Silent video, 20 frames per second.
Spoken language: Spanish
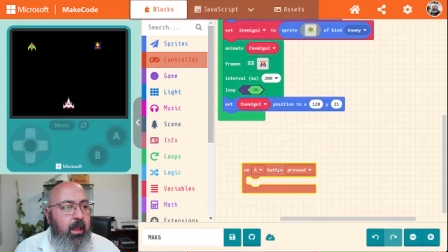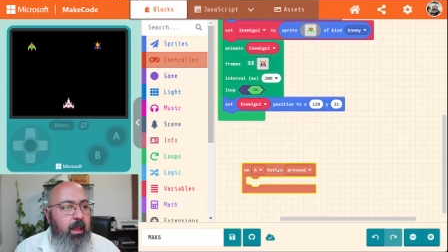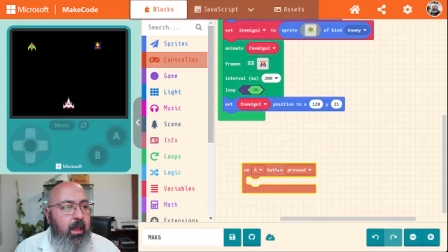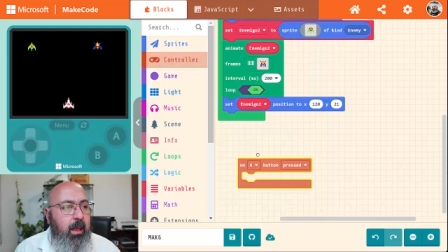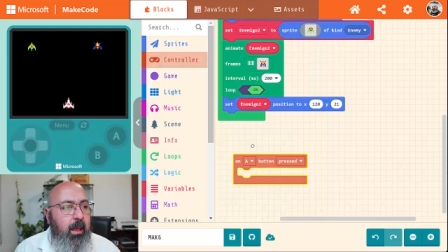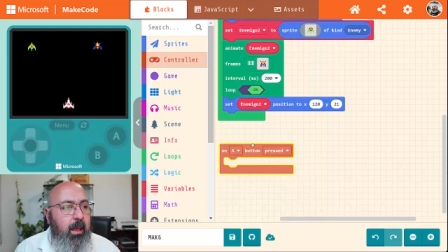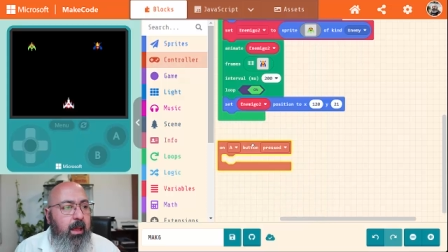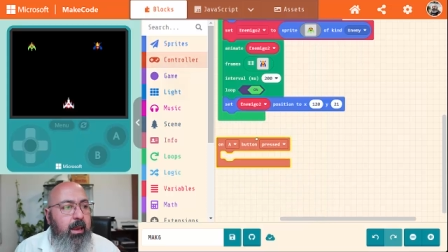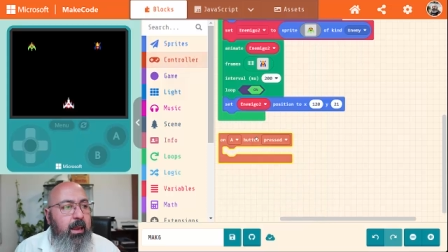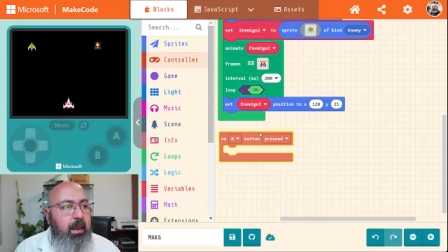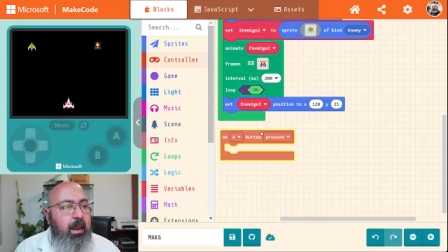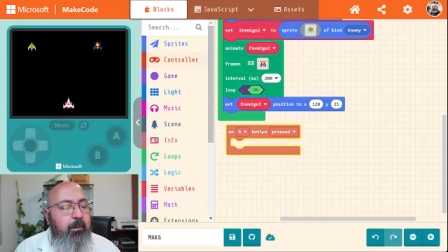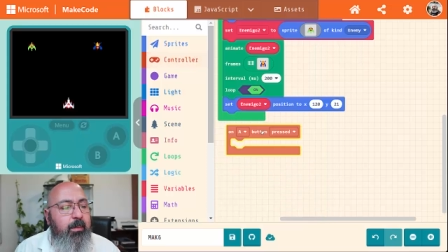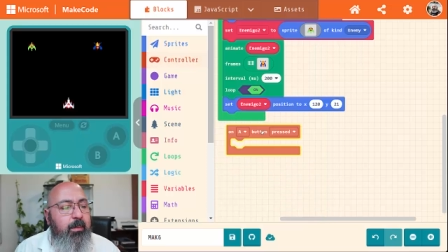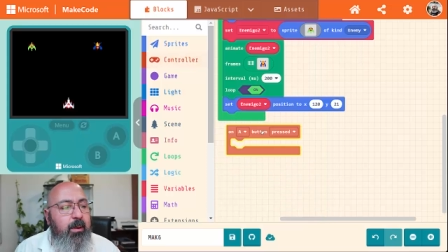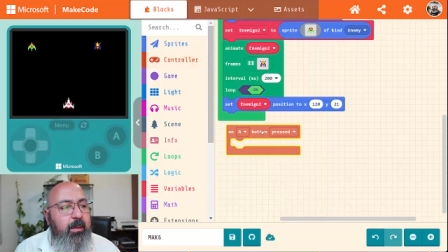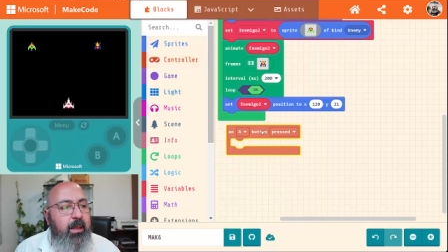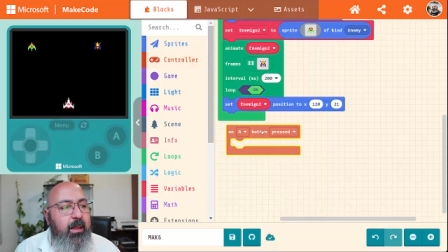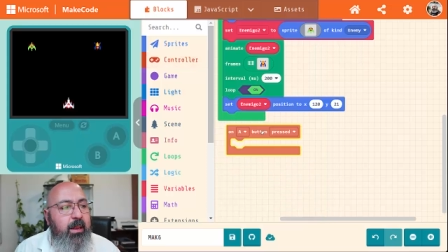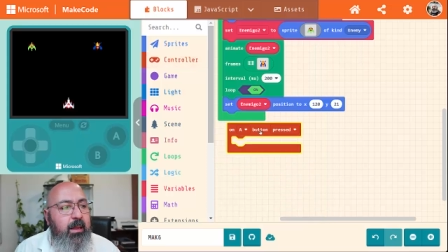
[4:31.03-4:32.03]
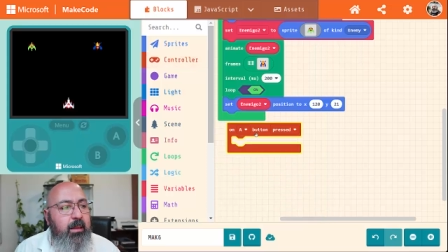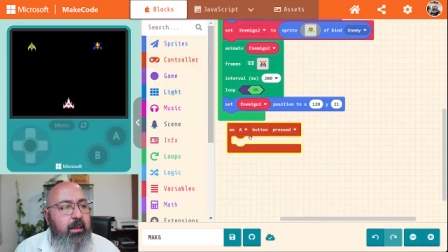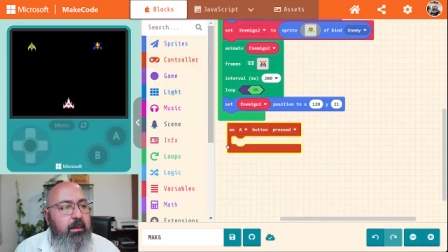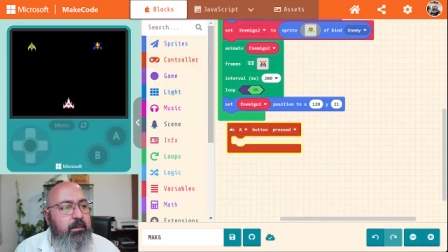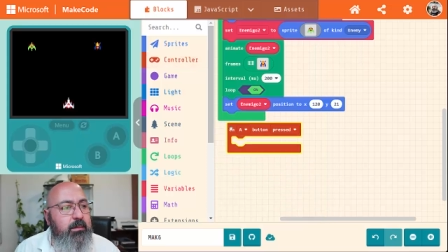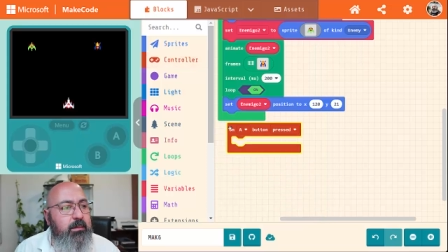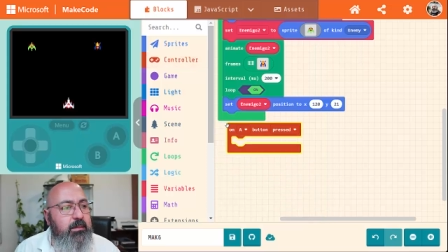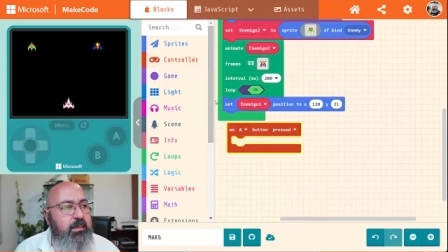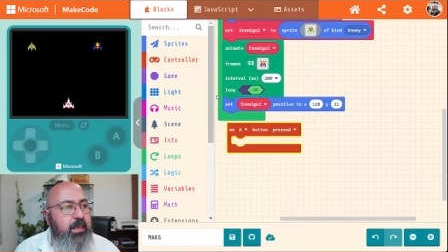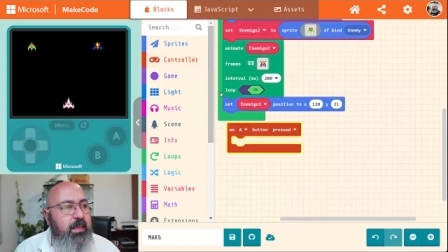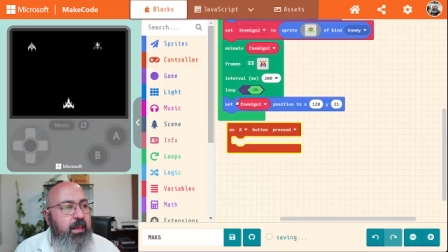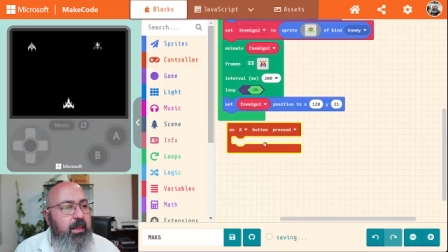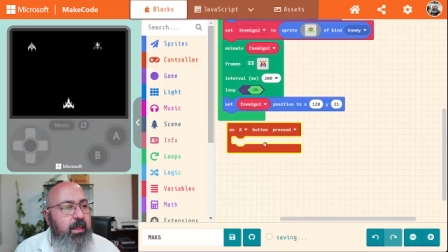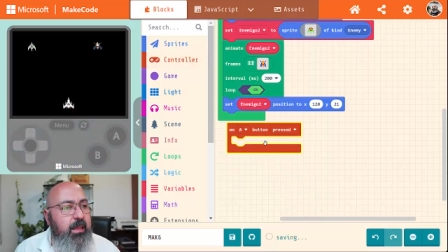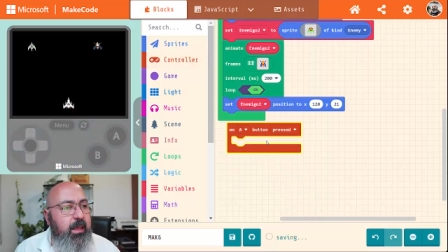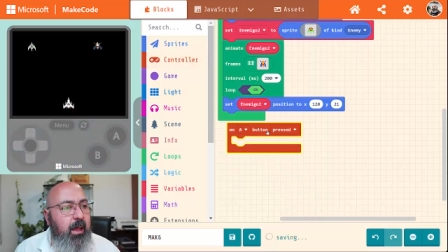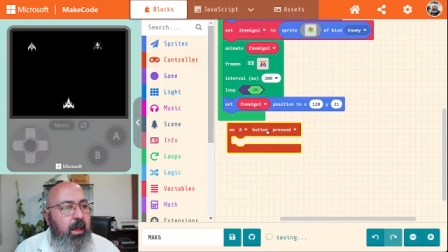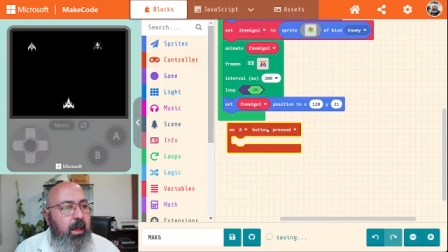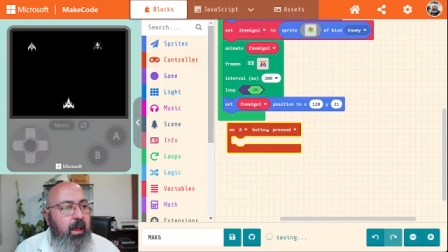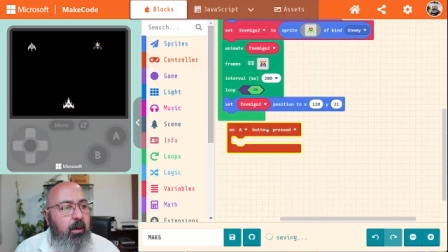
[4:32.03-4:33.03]
Ah, la primera
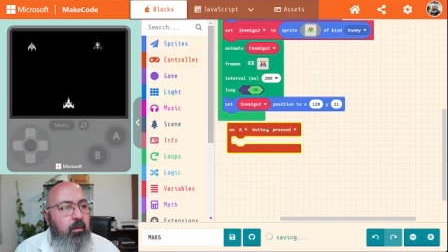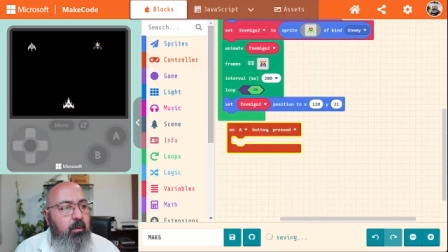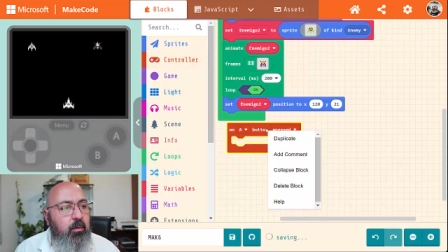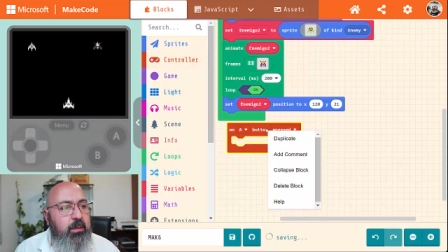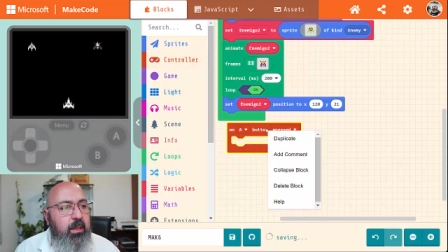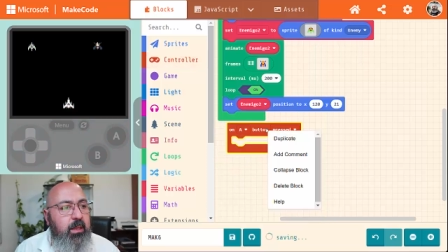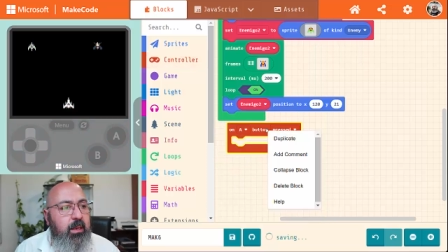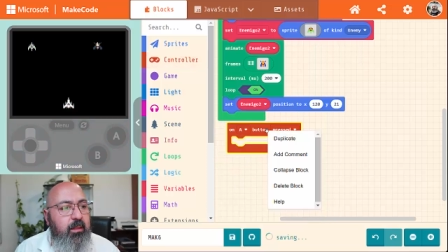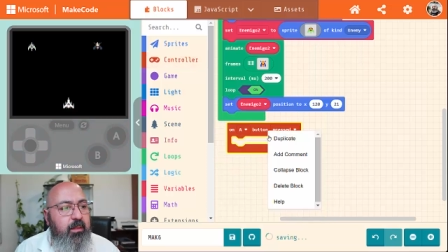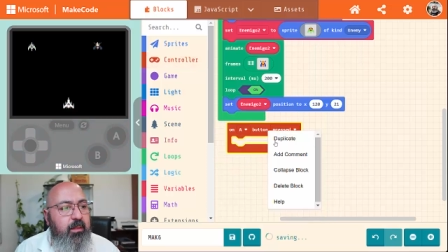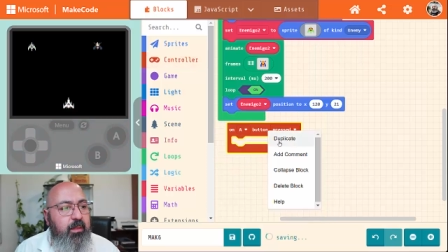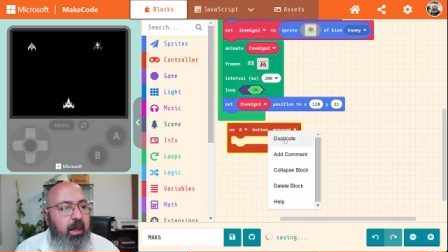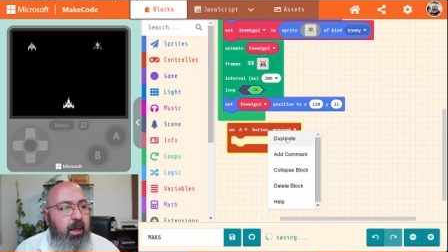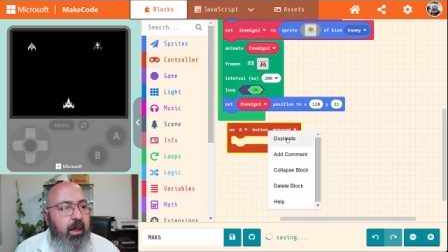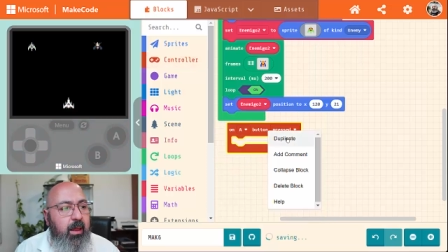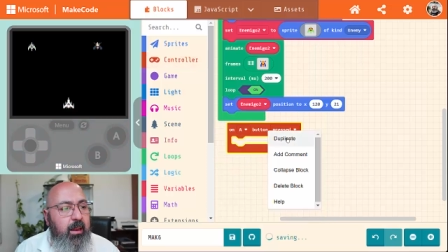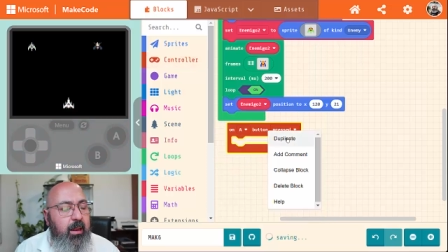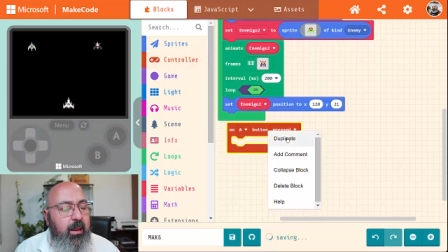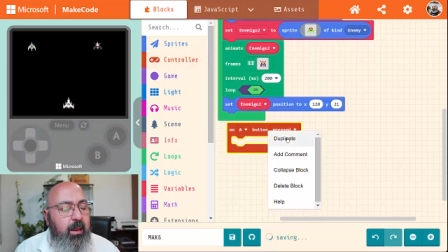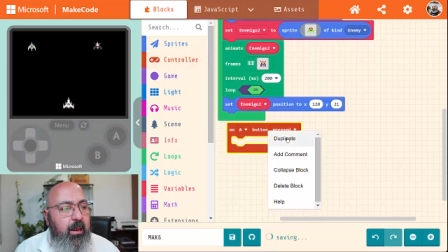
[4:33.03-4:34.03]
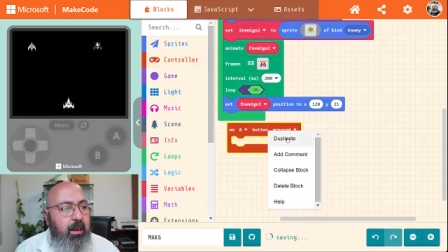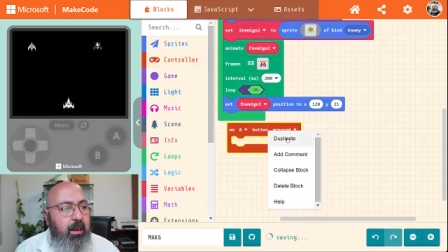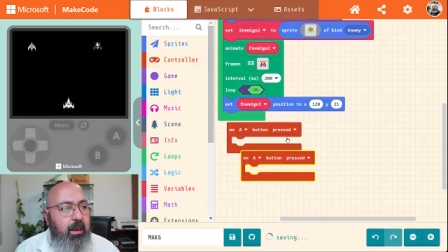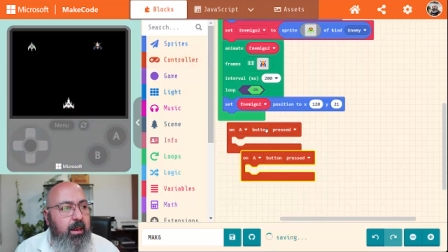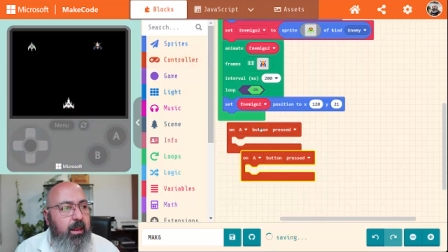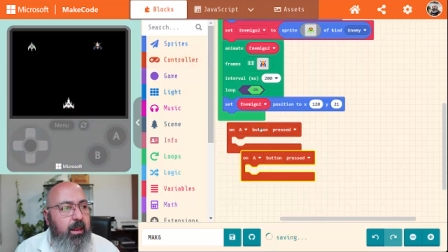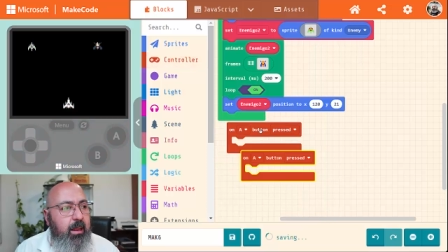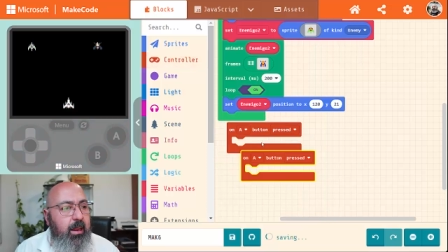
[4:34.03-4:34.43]
sería utilizar el,